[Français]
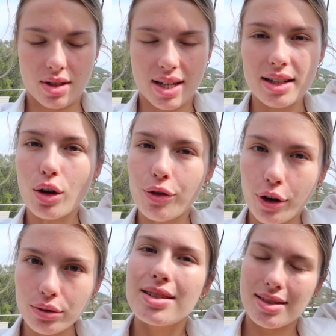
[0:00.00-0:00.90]
cet
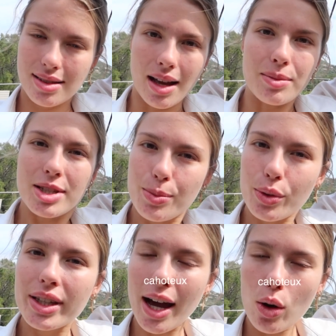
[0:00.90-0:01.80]
enfant, c'est un petit
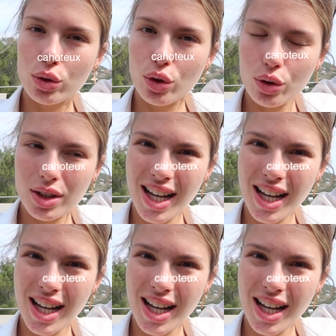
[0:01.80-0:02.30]
peu caouteux